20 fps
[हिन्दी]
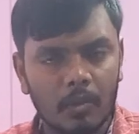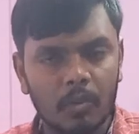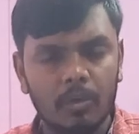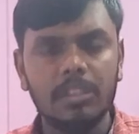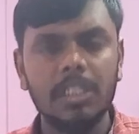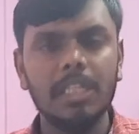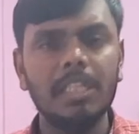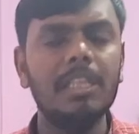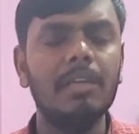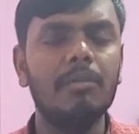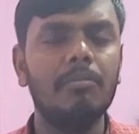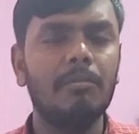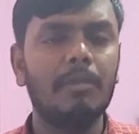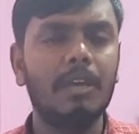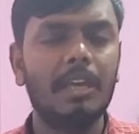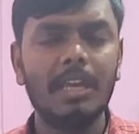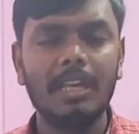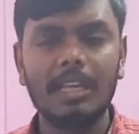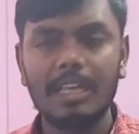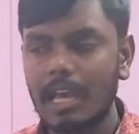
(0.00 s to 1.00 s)
कुर्तिदेव
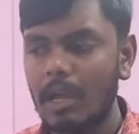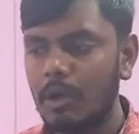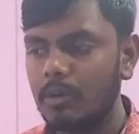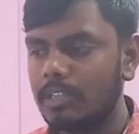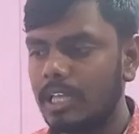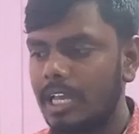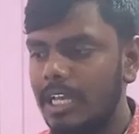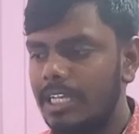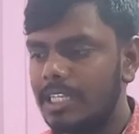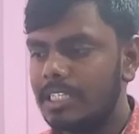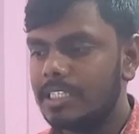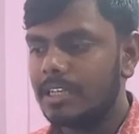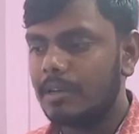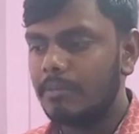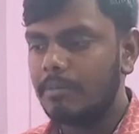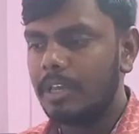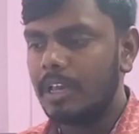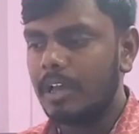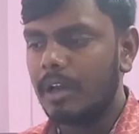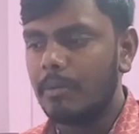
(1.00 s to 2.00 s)
में क्या होता है कि
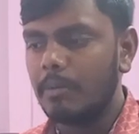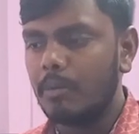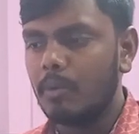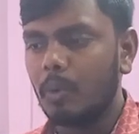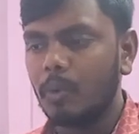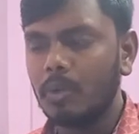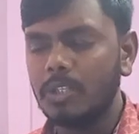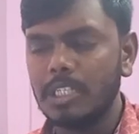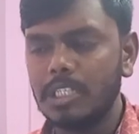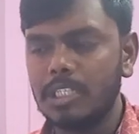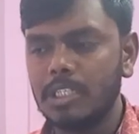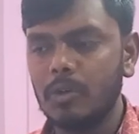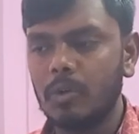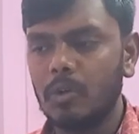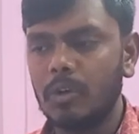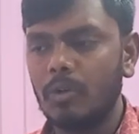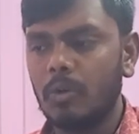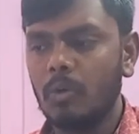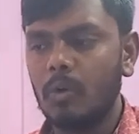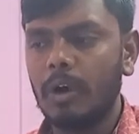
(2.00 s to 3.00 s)
जब भी हम कोई
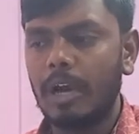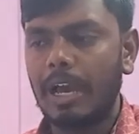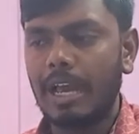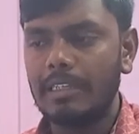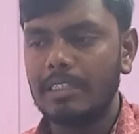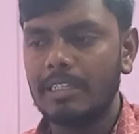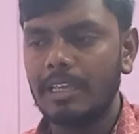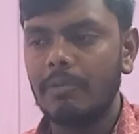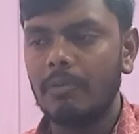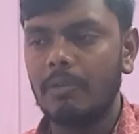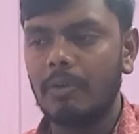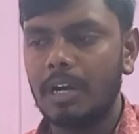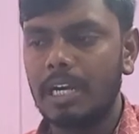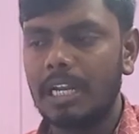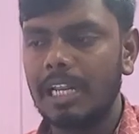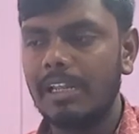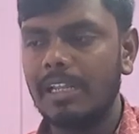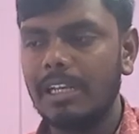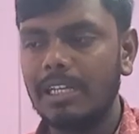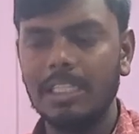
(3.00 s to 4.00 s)
चीज़ों को ऐसे
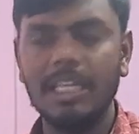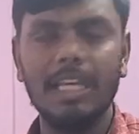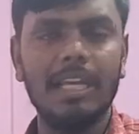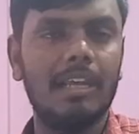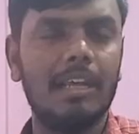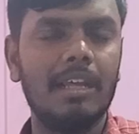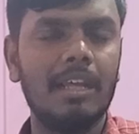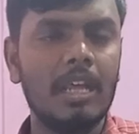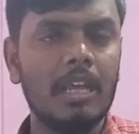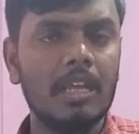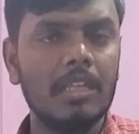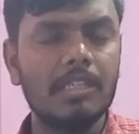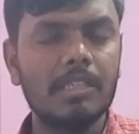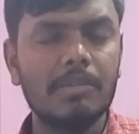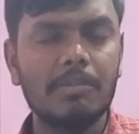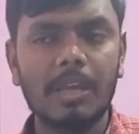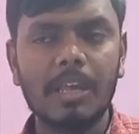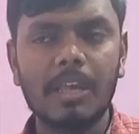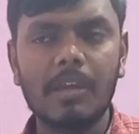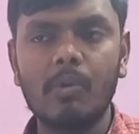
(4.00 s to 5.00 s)
वर्ड लिखते हैं
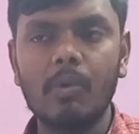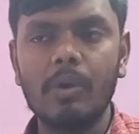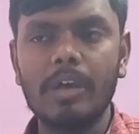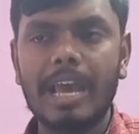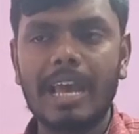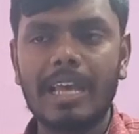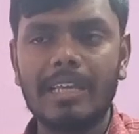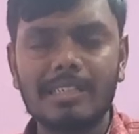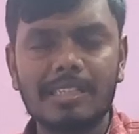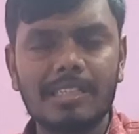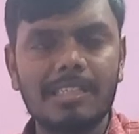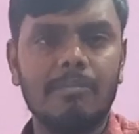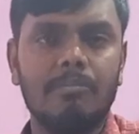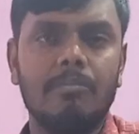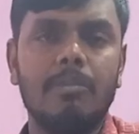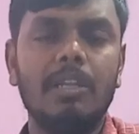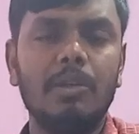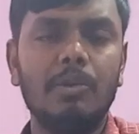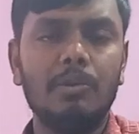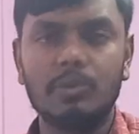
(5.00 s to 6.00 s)
जिसमें कि कोई ऐसे
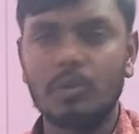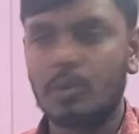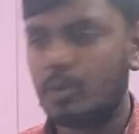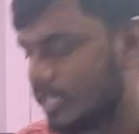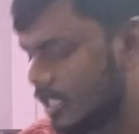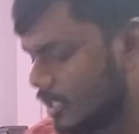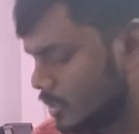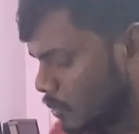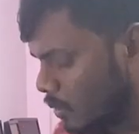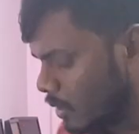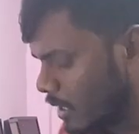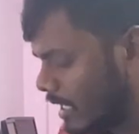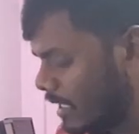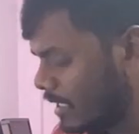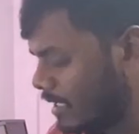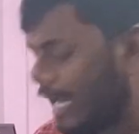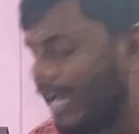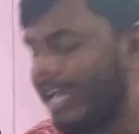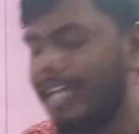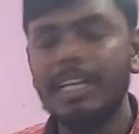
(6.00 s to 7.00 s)
सिंबल यूज हो रहे हैं जो
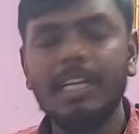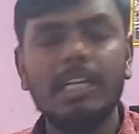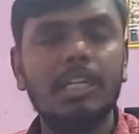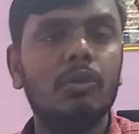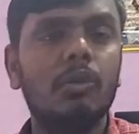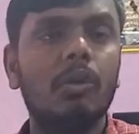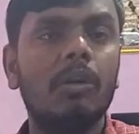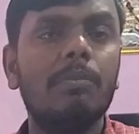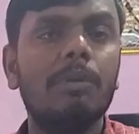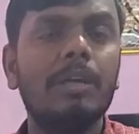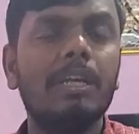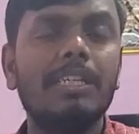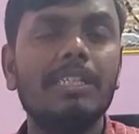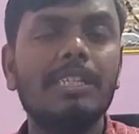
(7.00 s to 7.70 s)
ये डायरेक्ट तौर पे